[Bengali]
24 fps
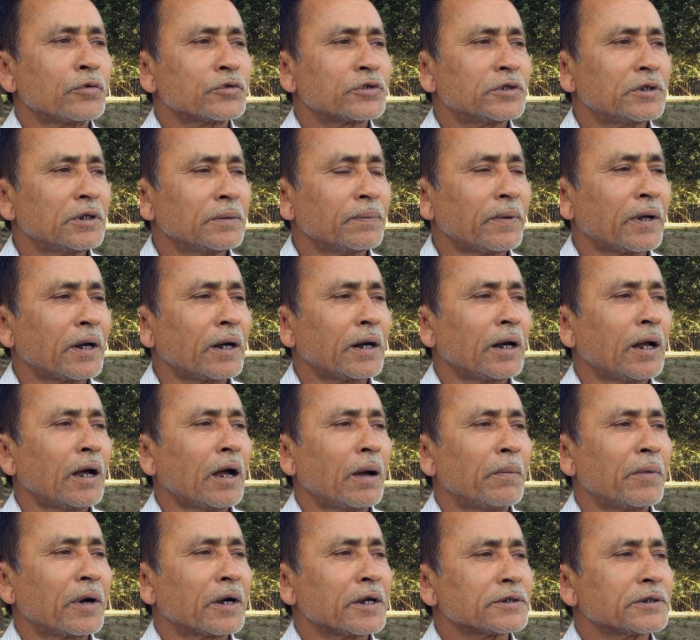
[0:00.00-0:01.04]
পৌঁছাতে পারে না
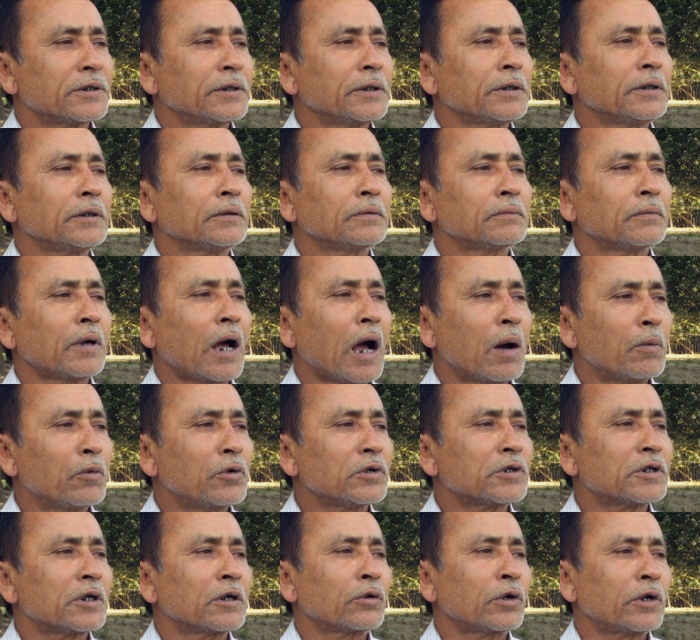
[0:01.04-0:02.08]
আমার কাছে আমিও
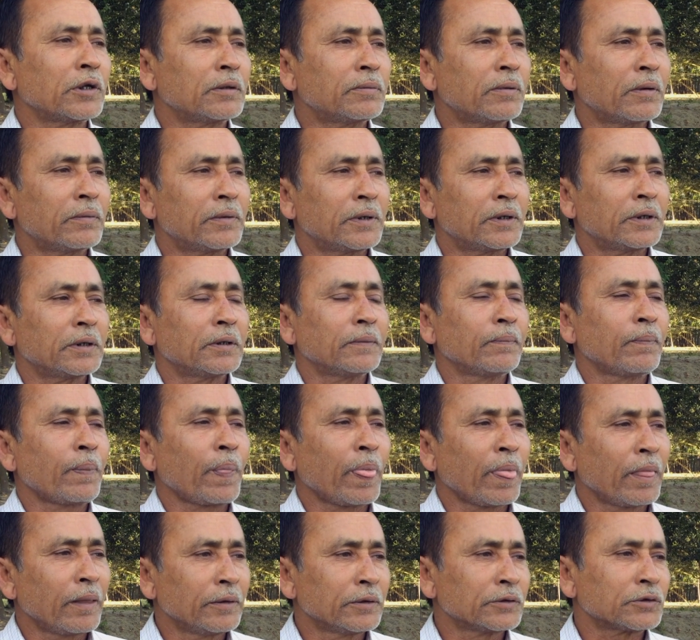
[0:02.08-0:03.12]
সে সঠিকভাবে
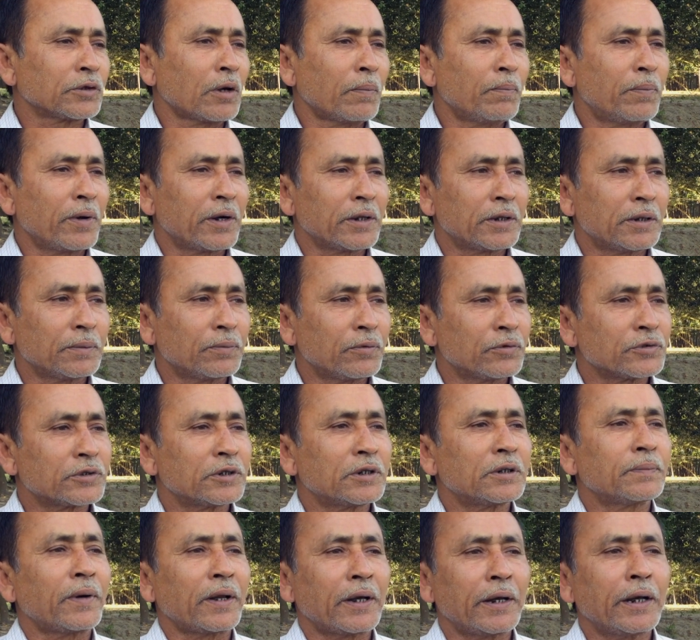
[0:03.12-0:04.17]
সব বাড়িতে
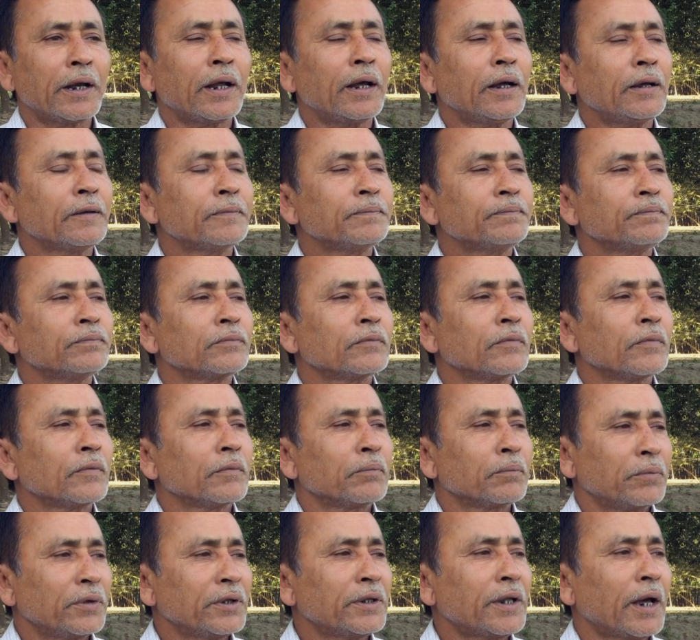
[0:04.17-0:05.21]
পৌঁছাতে পারি না
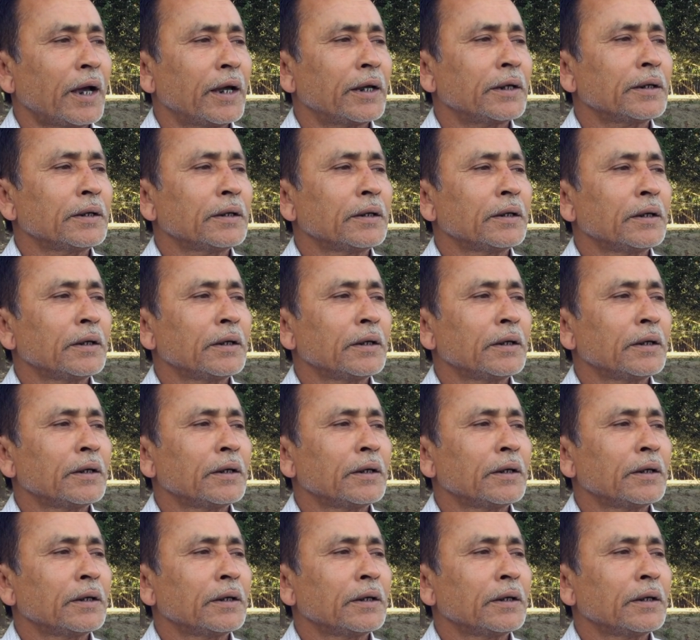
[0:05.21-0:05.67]
বিধায়